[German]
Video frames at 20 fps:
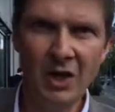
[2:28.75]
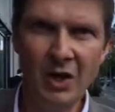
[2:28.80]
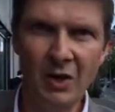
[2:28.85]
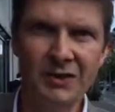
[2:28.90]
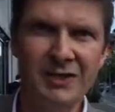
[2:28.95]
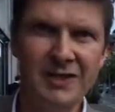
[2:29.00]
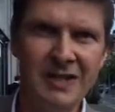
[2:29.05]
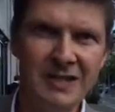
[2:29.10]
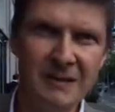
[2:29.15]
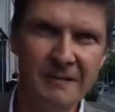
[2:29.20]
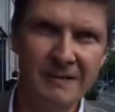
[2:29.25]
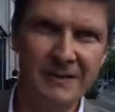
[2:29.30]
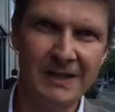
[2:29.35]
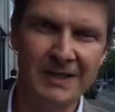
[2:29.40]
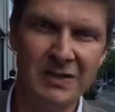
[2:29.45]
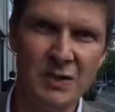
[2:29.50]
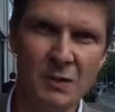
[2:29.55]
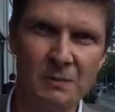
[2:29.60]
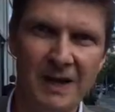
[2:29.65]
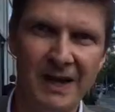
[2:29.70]
Und diese
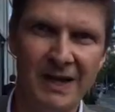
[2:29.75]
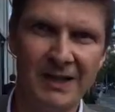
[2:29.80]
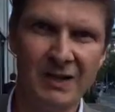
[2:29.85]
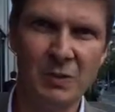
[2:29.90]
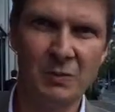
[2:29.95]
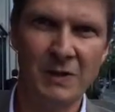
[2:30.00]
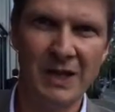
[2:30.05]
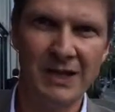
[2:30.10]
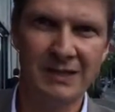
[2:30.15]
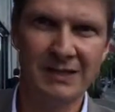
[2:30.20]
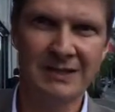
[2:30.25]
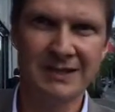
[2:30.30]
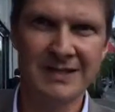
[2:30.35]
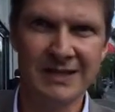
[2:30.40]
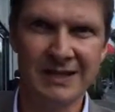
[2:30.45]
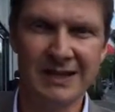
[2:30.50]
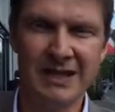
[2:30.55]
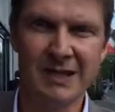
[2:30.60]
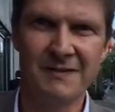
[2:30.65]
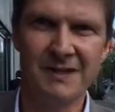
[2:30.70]
Fragen zu beantworten
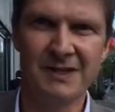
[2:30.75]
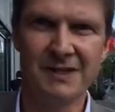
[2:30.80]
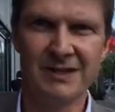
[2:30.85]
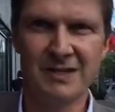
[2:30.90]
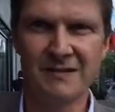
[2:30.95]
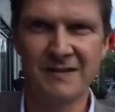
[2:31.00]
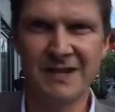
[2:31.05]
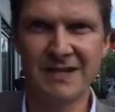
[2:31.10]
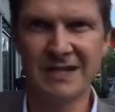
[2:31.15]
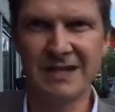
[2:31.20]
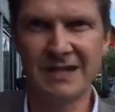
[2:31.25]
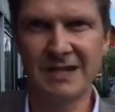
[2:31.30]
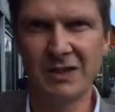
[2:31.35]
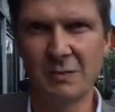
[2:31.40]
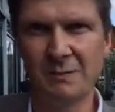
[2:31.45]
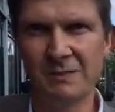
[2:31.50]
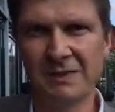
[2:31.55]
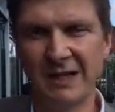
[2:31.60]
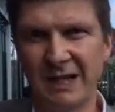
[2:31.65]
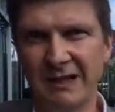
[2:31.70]
sind, glaube ich, ganz
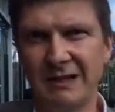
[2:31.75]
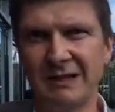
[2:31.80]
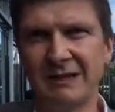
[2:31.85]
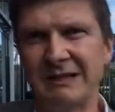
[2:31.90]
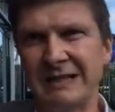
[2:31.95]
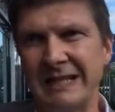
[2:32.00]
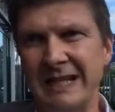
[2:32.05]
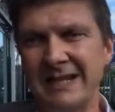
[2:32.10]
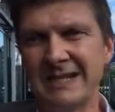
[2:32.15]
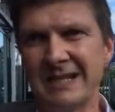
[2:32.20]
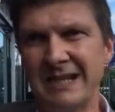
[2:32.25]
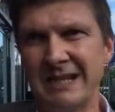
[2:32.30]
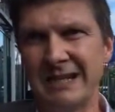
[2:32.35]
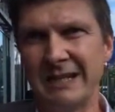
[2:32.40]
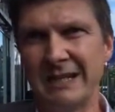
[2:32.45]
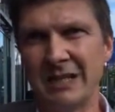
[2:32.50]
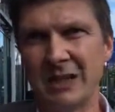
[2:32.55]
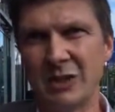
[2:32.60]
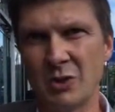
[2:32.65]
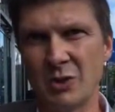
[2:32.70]
wesentlich, um dann
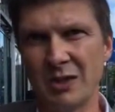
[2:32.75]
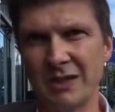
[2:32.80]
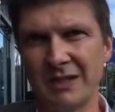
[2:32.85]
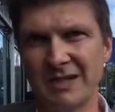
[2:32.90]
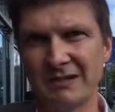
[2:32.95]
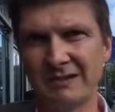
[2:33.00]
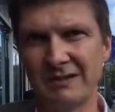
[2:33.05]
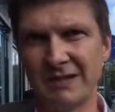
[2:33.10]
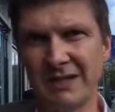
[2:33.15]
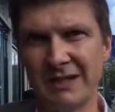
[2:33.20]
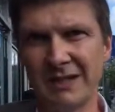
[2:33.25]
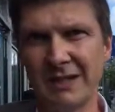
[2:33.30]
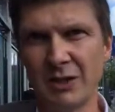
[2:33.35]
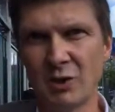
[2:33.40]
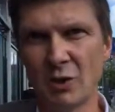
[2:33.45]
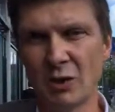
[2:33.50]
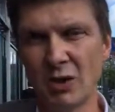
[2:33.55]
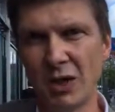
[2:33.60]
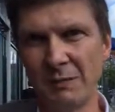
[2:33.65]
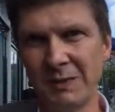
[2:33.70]
letztendlich zu einer Strategie
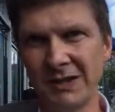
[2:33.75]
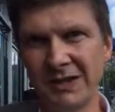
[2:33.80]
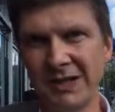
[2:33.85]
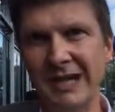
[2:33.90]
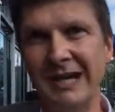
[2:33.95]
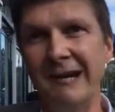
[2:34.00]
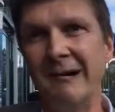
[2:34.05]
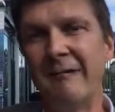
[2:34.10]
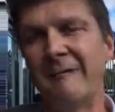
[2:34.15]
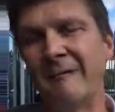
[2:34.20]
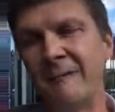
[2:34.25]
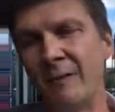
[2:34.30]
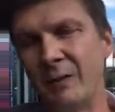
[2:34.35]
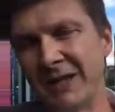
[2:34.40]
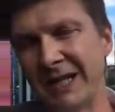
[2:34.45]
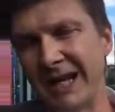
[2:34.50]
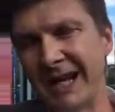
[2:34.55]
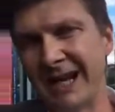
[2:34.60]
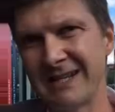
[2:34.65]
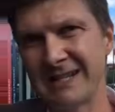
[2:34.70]
zu kommen
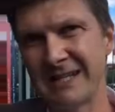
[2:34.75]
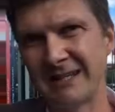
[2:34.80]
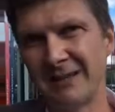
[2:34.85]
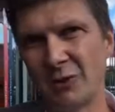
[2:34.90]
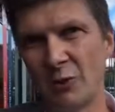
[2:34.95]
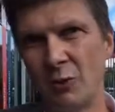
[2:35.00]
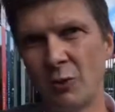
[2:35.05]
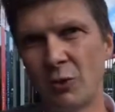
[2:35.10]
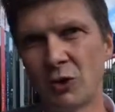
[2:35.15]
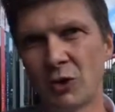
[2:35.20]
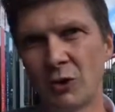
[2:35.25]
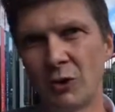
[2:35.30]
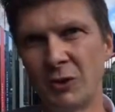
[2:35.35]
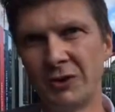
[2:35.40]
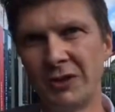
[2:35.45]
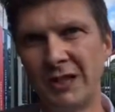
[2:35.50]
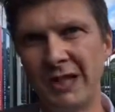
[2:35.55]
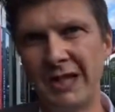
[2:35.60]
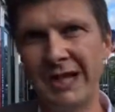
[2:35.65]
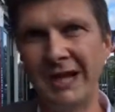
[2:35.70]
für die einzelnen
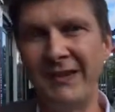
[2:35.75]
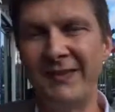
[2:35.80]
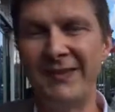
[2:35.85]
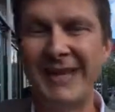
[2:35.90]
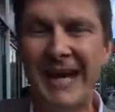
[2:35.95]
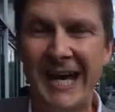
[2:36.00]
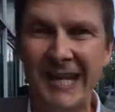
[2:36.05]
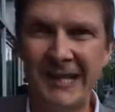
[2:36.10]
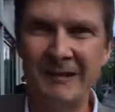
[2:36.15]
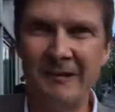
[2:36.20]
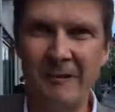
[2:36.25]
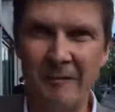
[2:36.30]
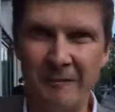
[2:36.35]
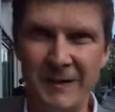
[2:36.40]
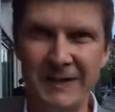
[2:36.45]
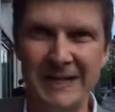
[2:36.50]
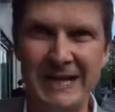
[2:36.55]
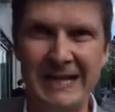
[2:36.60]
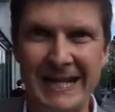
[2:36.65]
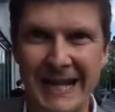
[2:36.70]
Hochschulen, dann
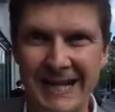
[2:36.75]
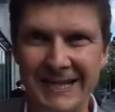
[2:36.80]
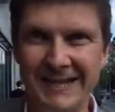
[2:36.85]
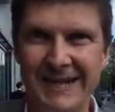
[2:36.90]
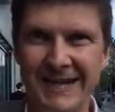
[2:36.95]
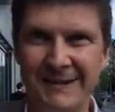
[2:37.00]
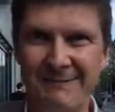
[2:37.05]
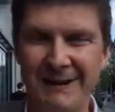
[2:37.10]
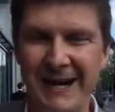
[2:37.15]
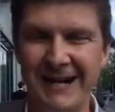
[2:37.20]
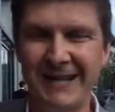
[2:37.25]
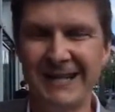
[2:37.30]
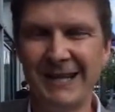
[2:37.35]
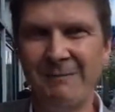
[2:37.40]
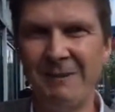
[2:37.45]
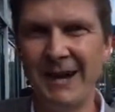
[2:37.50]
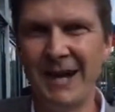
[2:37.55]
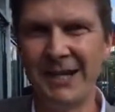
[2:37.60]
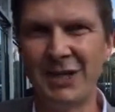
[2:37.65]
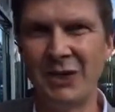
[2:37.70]
für die Länder im
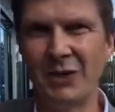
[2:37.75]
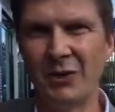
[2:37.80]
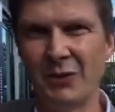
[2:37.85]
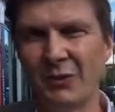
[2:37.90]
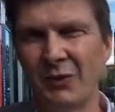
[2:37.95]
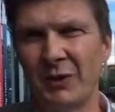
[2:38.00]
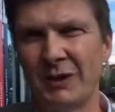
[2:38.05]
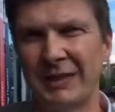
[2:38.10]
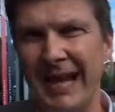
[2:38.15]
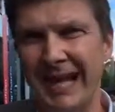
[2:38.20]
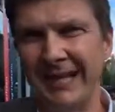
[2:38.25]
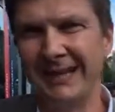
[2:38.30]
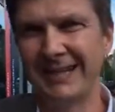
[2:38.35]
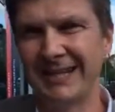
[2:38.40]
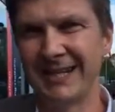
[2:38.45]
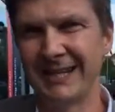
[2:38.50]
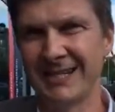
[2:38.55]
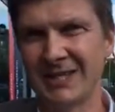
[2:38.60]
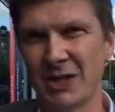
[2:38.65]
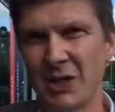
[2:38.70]
Allgemeinen und dann
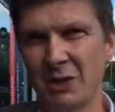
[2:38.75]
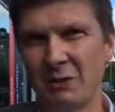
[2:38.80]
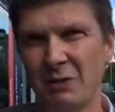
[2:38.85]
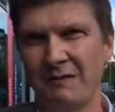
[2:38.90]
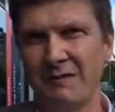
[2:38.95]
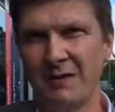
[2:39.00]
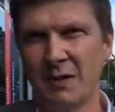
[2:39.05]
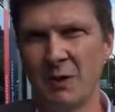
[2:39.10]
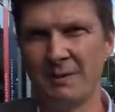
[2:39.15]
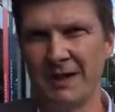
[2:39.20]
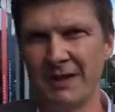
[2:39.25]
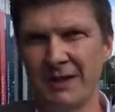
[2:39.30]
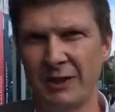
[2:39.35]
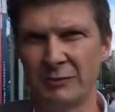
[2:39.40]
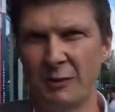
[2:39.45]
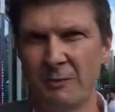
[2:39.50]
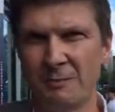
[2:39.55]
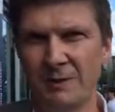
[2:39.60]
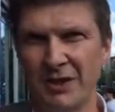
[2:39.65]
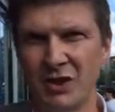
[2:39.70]
erst können wir über
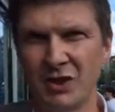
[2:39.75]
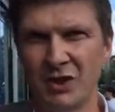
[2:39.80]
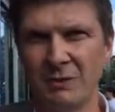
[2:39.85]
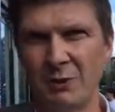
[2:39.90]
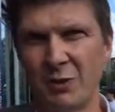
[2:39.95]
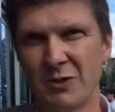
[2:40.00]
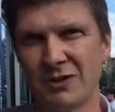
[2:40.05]
eine europäische